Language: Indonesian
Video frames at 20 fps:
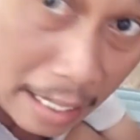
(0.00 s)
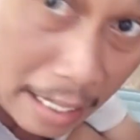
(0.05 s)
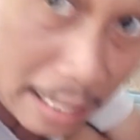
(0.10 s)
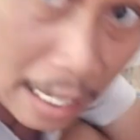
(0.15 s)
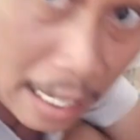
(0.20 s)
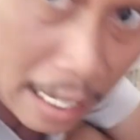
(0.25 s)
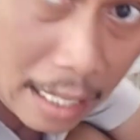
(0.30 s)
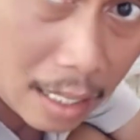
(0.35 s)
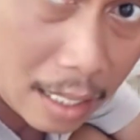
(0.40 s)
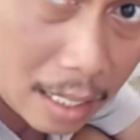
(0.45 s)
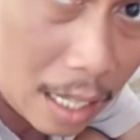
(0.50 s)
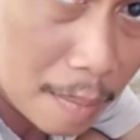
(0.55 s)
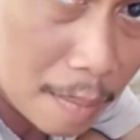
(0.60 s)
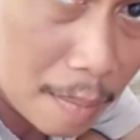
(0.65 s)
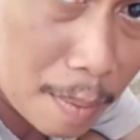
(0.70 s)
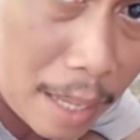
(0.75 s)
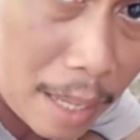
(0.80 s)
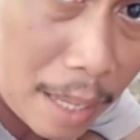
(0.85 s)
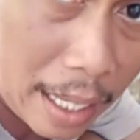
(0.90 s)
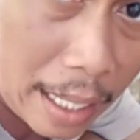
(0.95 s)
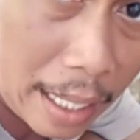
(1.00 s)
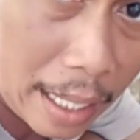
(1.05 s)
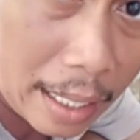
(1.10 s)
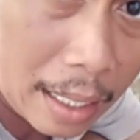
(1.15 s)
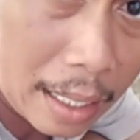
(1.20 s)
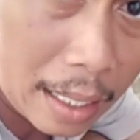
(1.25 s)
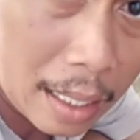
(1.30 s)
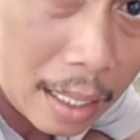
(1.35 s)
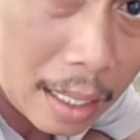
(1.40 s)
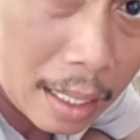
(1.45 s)
ini saya tidak memakai
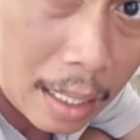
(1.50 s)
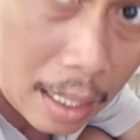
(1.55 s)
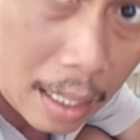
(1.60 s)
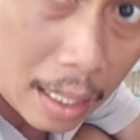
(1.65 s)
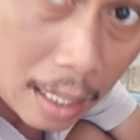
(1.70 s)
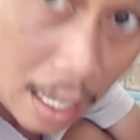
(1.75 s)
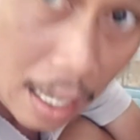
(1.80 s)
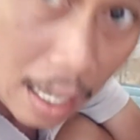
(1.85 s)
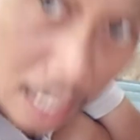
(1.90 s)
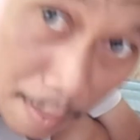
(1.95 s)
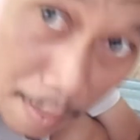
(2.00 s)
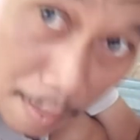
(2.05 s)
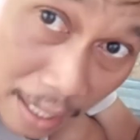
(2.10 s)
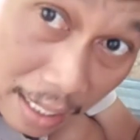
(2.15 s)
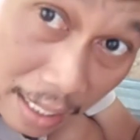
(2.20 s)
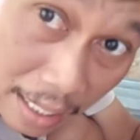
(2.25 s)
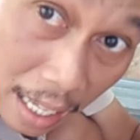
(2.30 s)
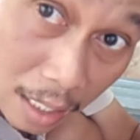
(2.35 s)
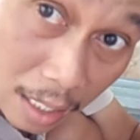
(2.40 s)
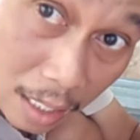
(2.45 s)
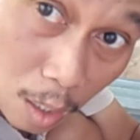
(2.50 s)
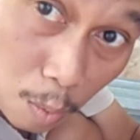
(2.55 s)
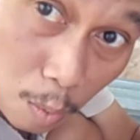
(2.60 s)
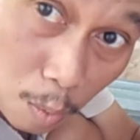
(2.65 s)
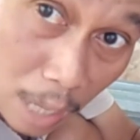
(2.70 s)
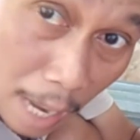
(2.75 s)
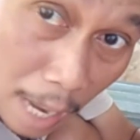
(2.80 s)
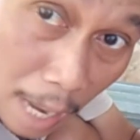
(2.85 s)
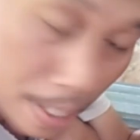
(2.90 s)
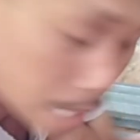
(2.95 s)
kacamata atau
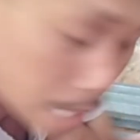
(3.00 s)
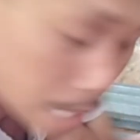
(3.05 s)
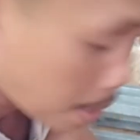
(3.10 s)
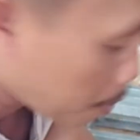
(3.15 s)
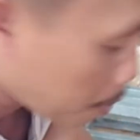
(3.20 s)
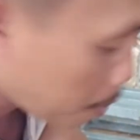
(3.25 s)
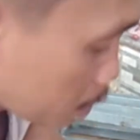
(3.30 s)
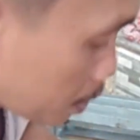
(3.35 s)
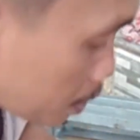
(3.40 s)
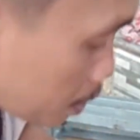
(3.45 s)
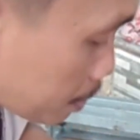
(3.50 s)
pengaman apapun